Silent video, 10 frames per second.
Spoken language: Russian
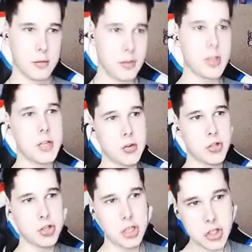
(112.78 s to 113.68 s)
Вот это,
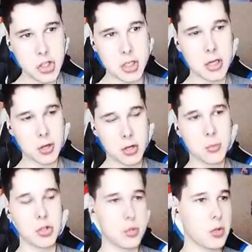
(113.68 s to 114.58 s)
короче, женщина, которой
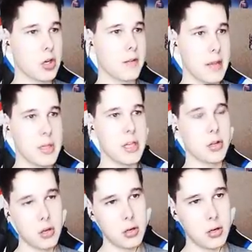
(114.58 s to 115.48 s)
ночью много времени,
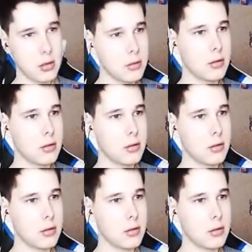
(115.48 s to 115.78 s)
но